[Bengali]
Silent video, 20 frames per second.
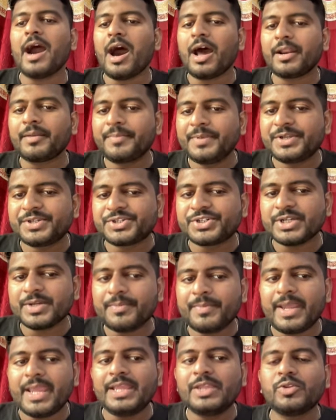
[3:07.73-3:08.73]
আরবিট্রাম
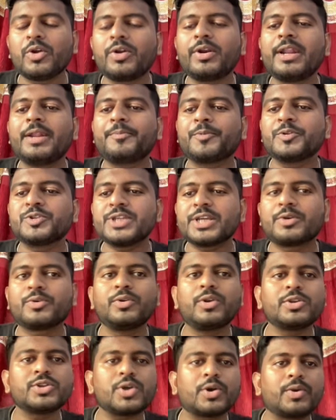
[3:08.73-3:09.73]
এই ধরনের
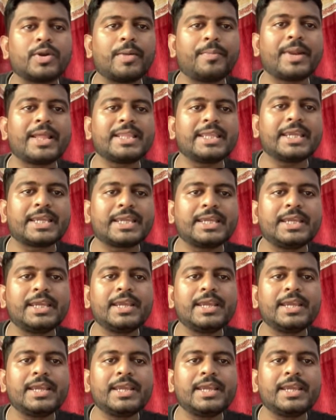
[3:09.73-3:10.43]
প্রজেক্টগুলো যখন আমরা দেখি